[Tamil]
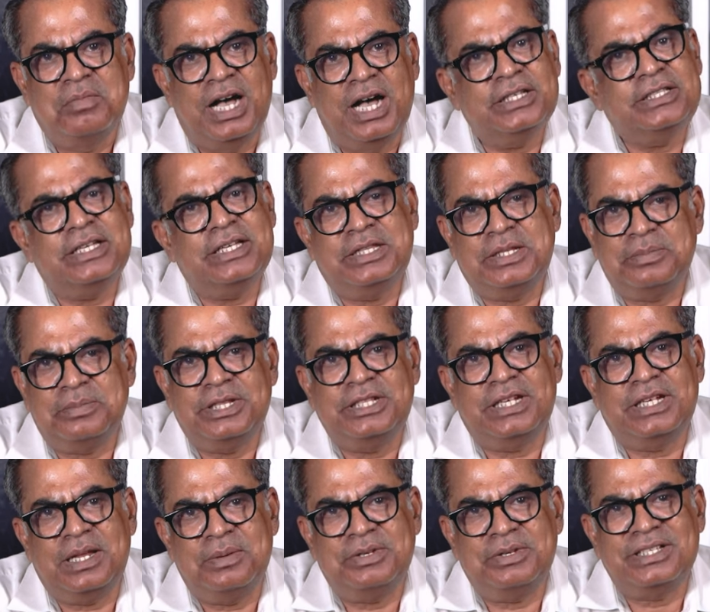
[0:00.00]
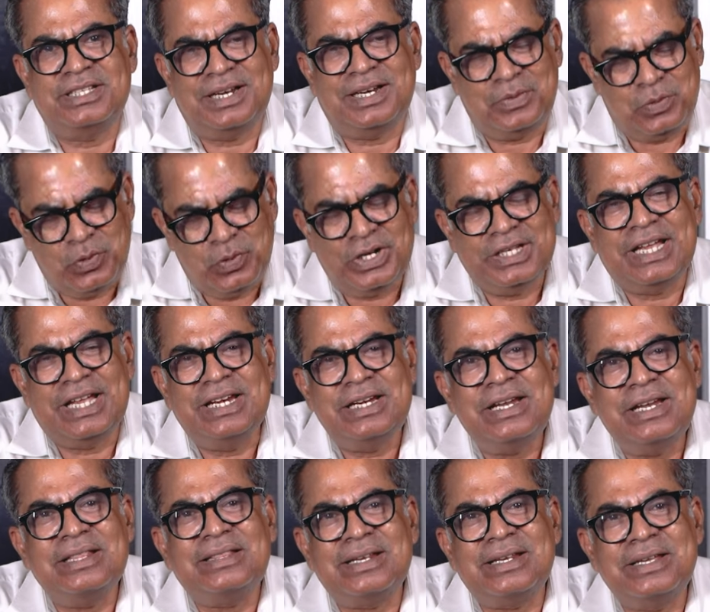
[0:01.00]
மார்க்சியத்தை பற்றியெல்லாம் பேசுகிறார் உங்களுக்கு என்ன